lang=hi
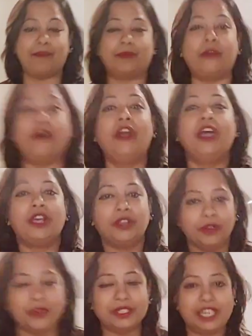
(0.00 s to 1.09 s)
आपको
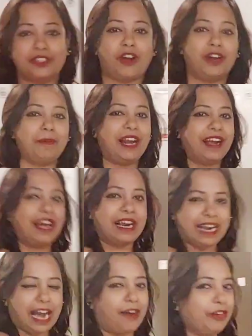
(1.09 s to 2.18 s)
यूज डिस्काउंट मिलेगा
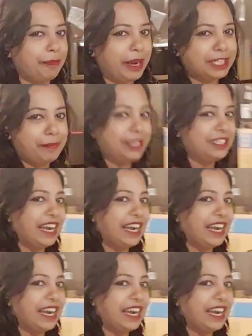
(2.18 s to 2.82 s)
काफी पैसे बच